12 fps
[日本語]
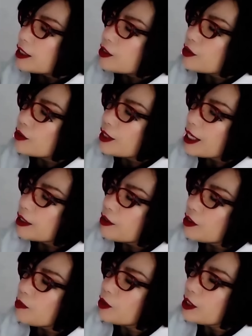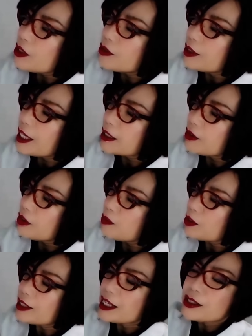10代よりも20代より
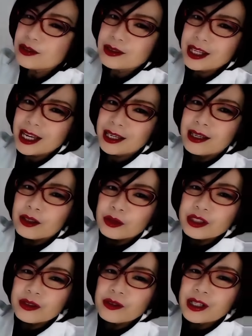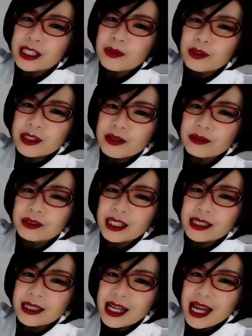も30代こっちの方が気持ちよく
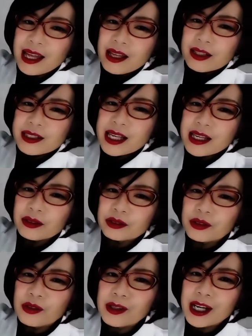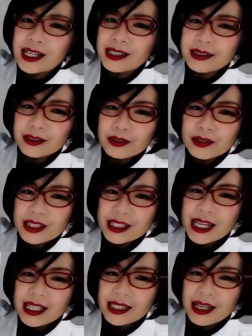なって性欲の方が上がってくるんじゃ
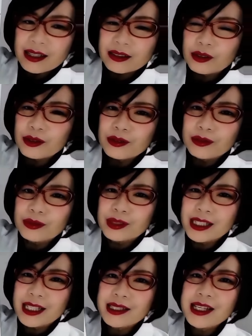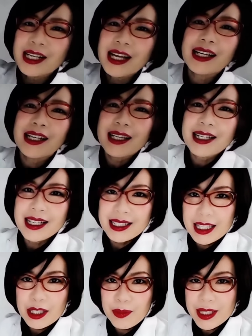ないかというふうにですね考えられ
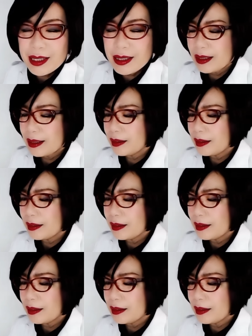ています。